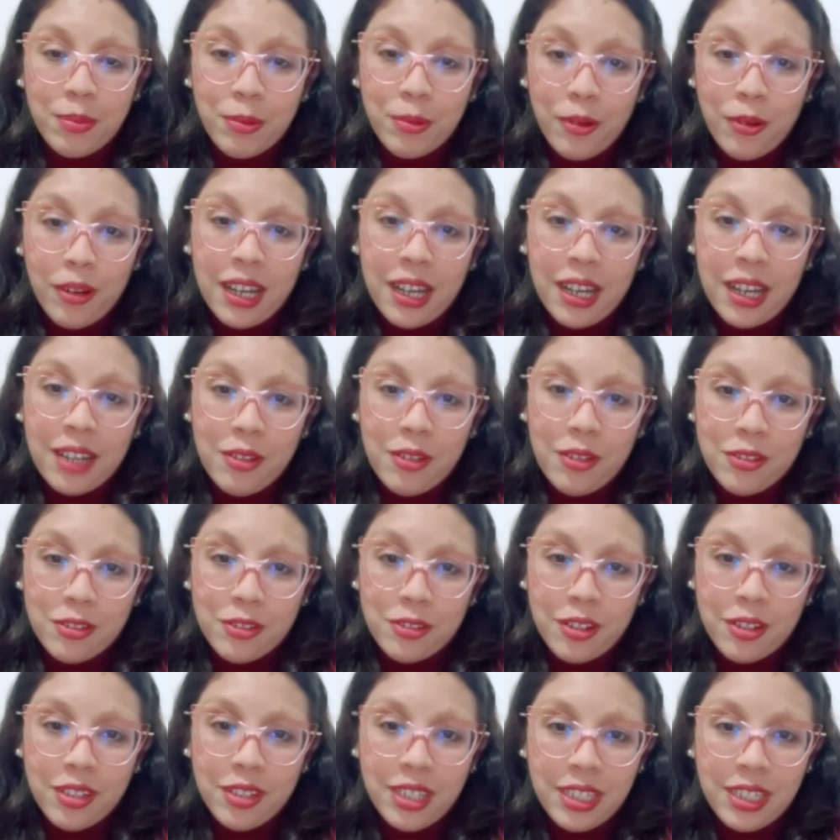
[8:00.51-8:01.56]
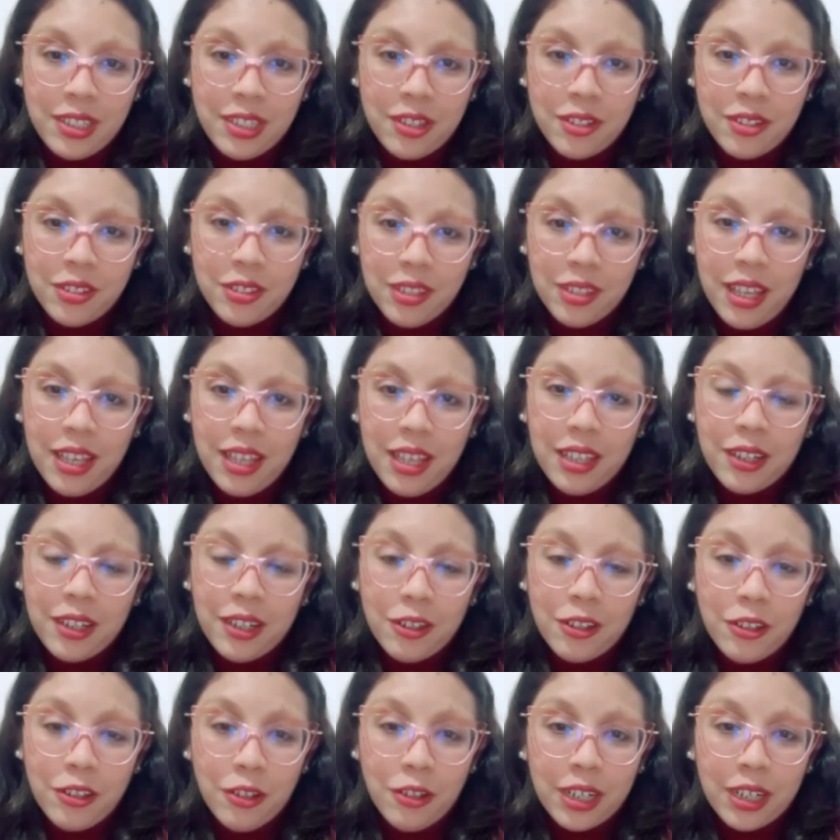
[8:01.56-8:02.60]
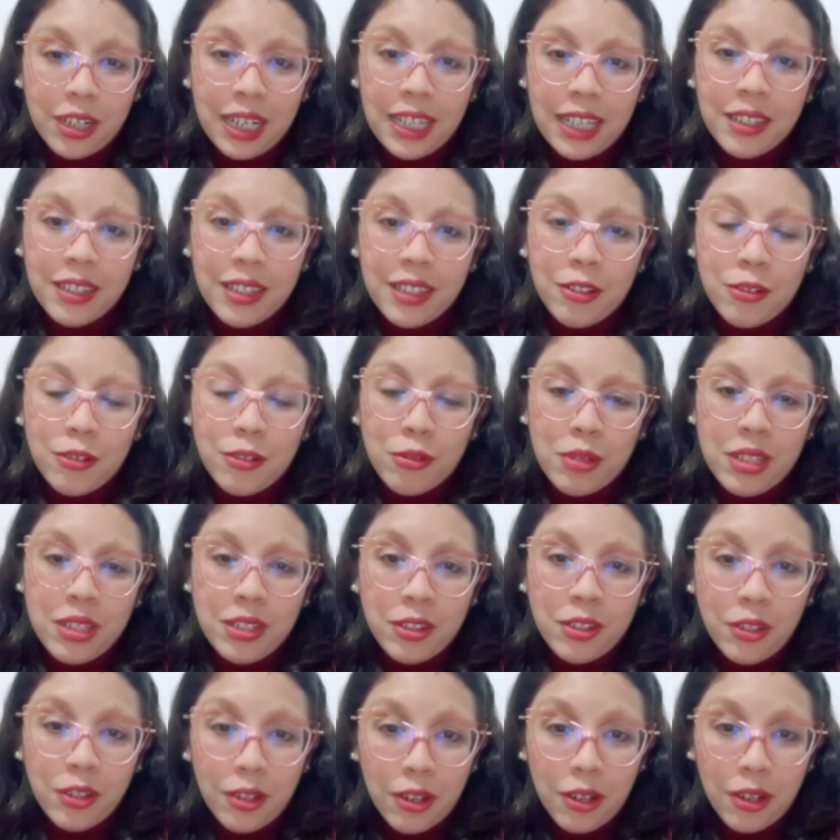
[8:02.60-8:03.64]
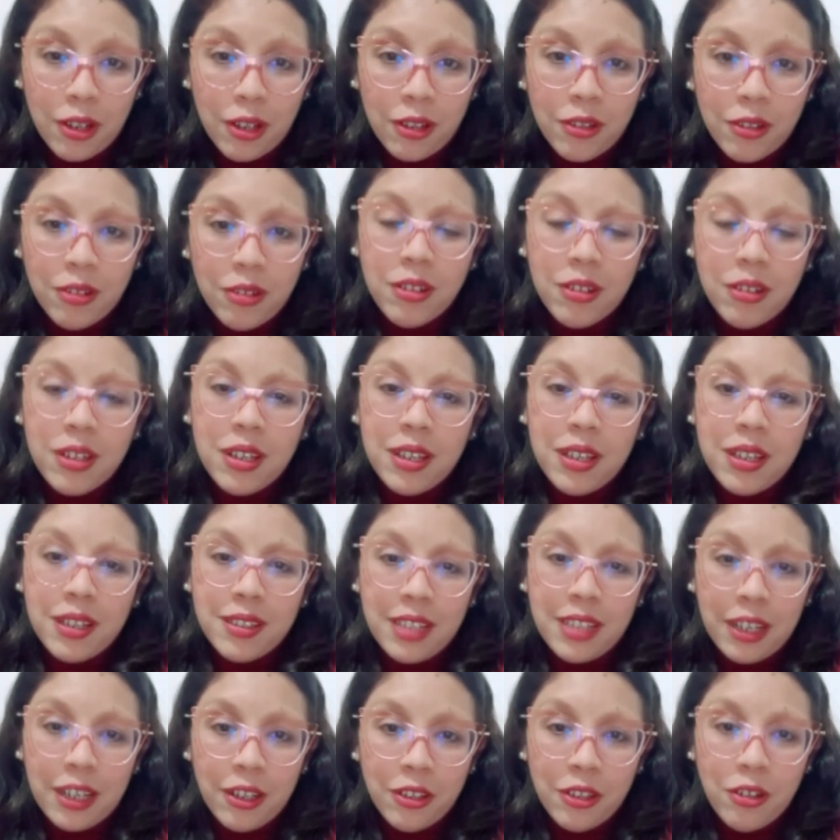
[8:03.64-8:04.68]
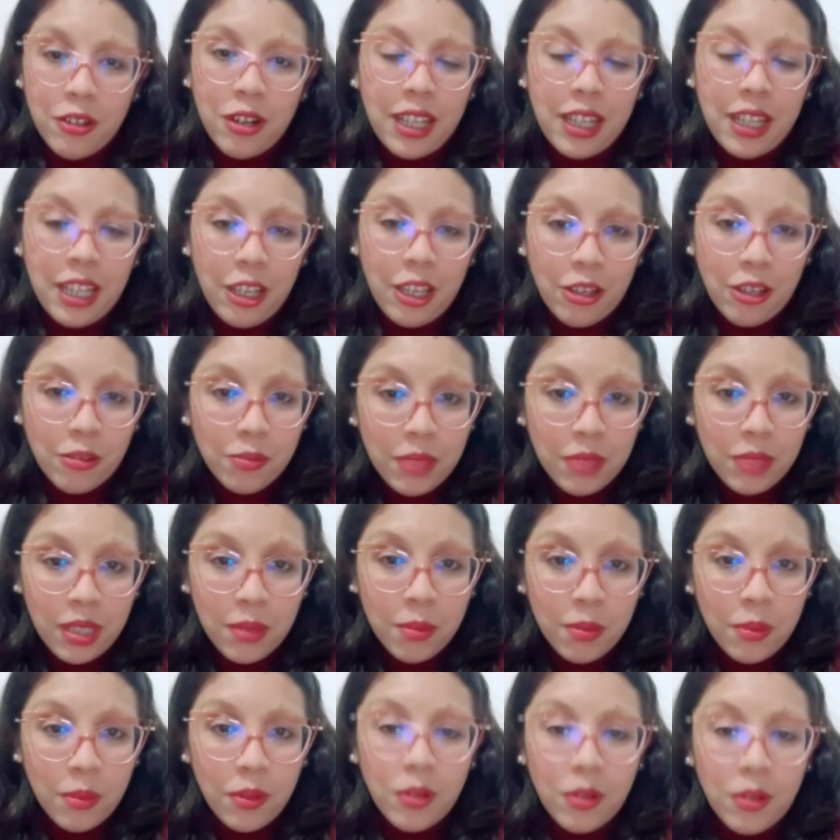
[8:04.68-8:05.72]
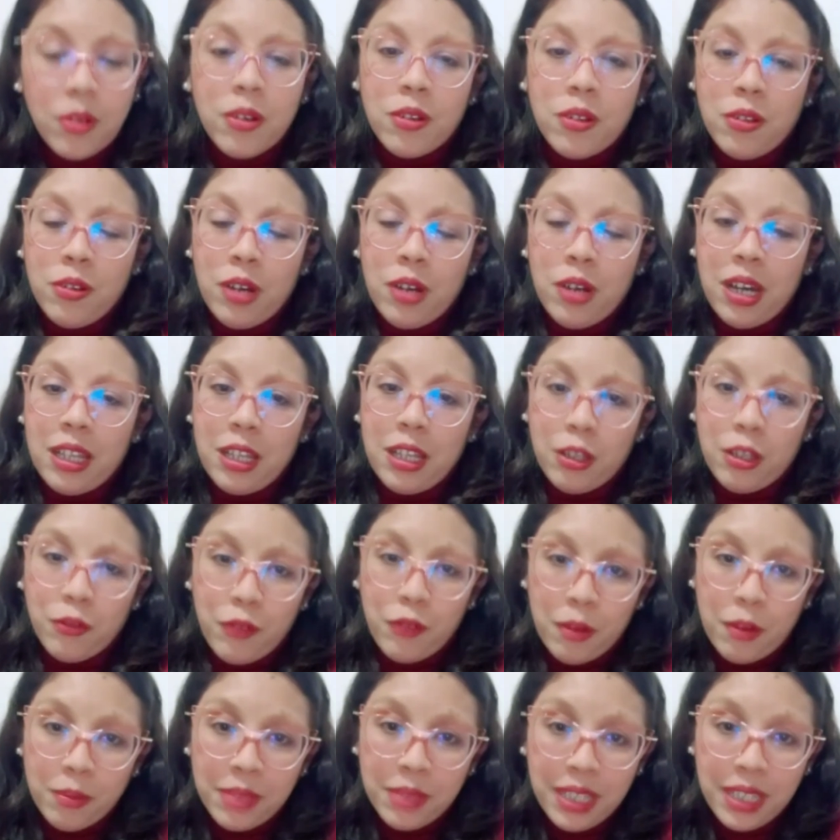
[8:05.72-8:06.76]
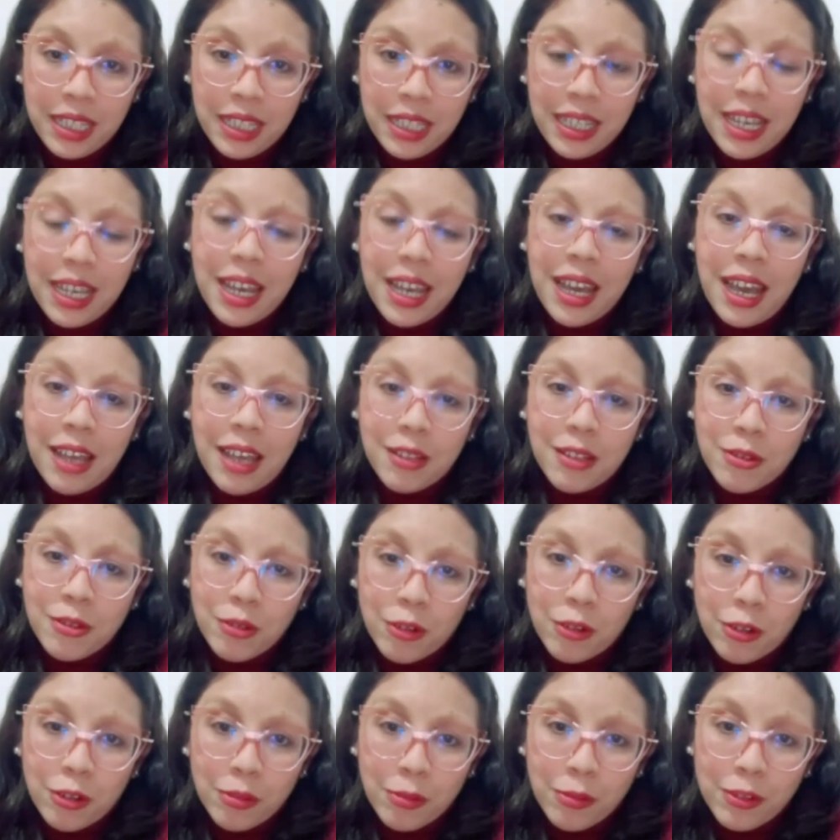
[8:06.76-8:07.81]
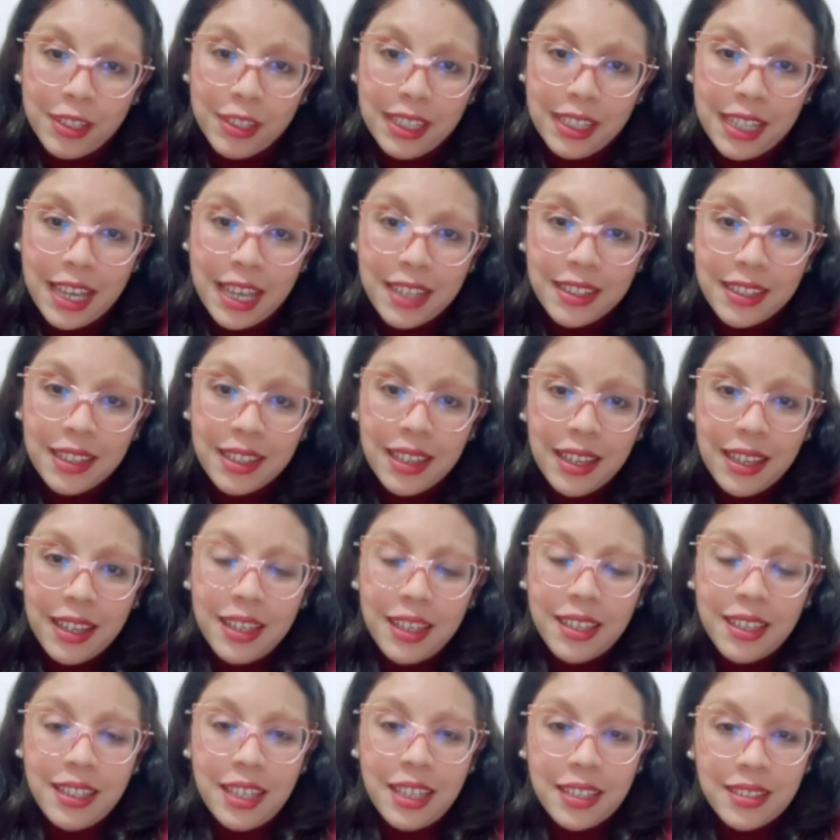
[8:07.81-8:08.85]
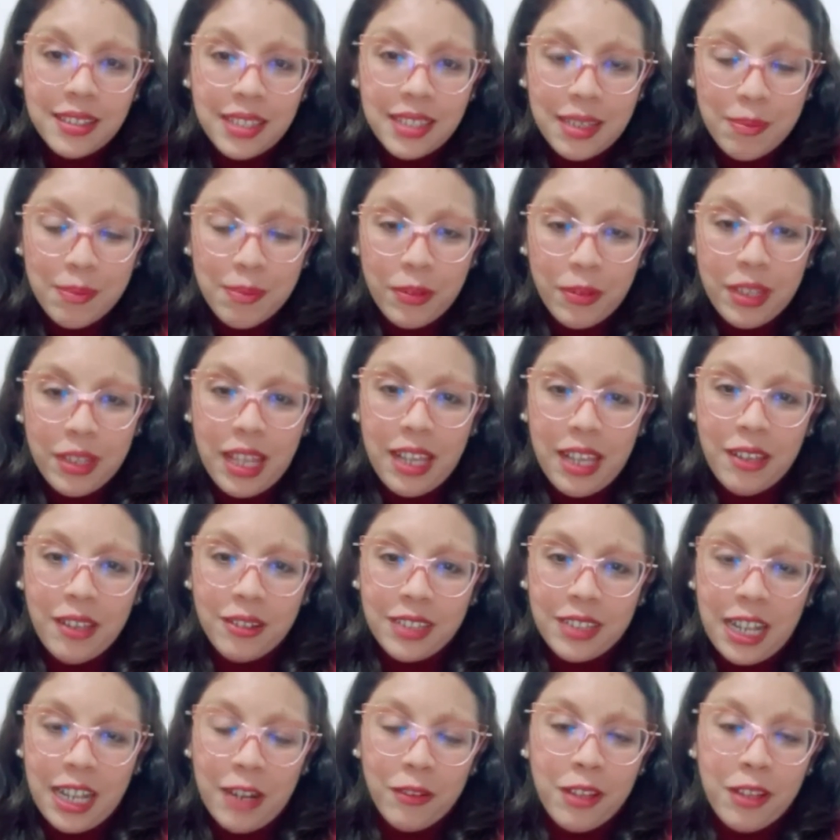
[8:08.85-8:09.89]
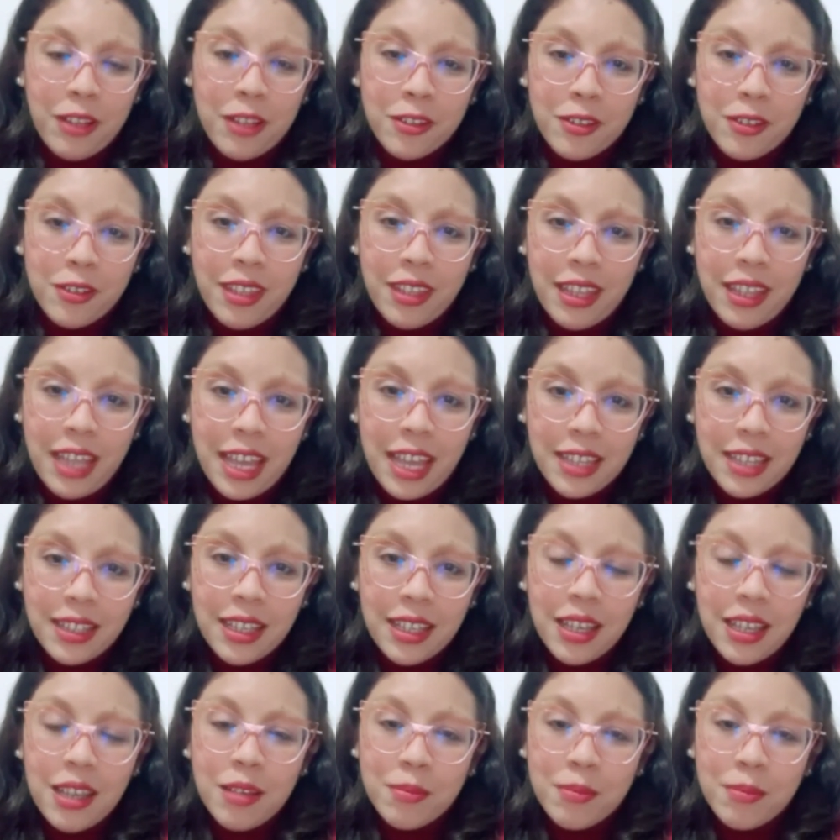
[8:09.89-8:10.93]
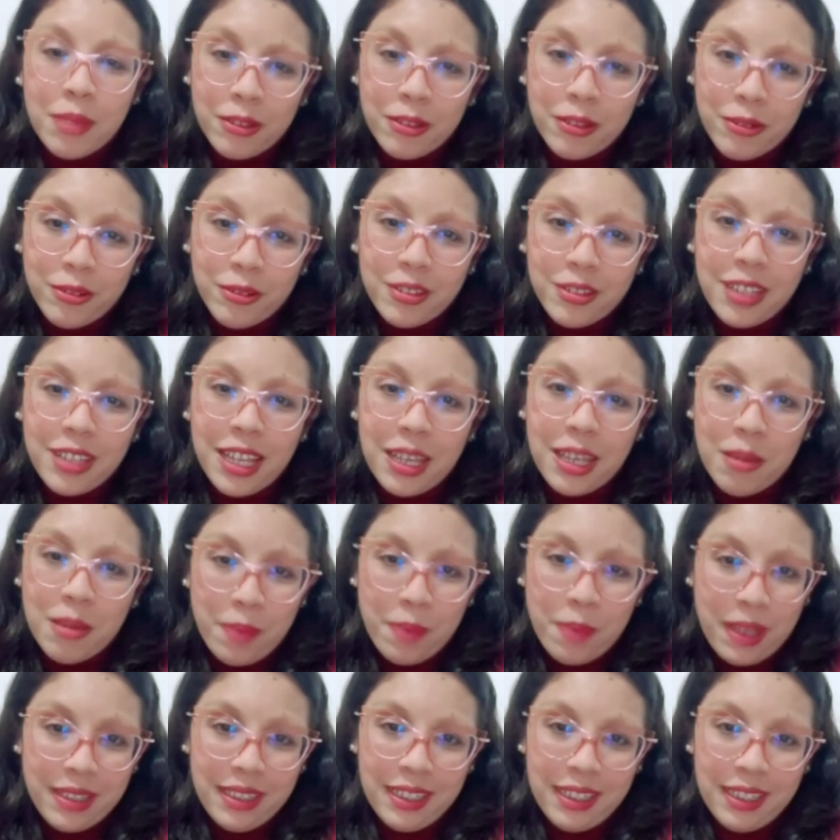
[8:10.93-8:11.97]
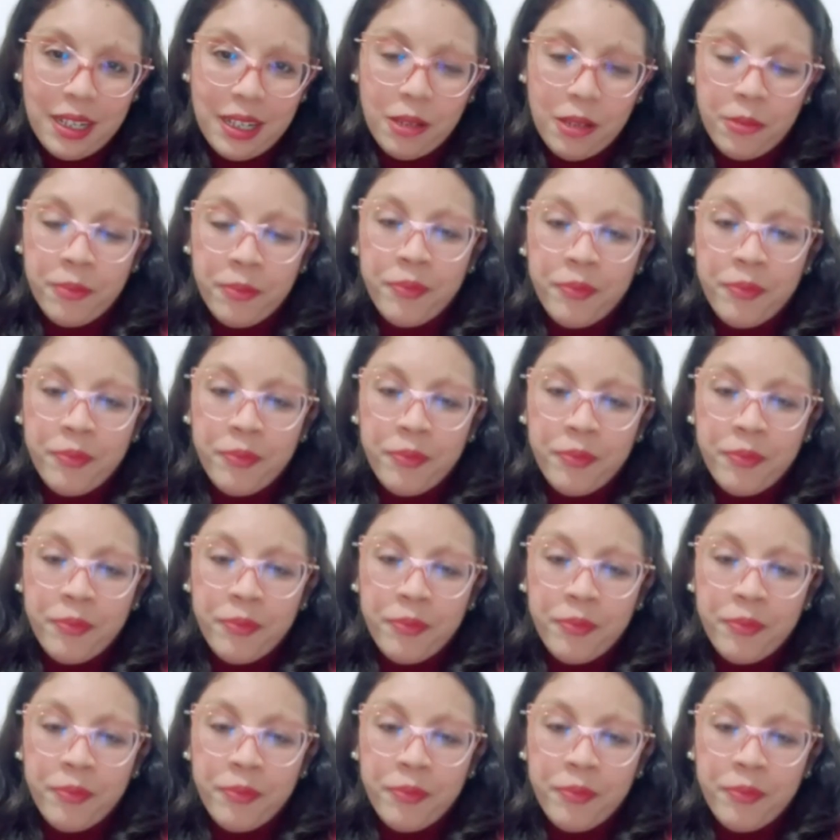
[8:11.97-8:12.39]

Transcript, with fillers: busca que nuestros niños conozcan su entorno, se conozcan ellos mismos, conozcan a su familia, a su comunidad y así puedan lograr una sociedad más justa y empática.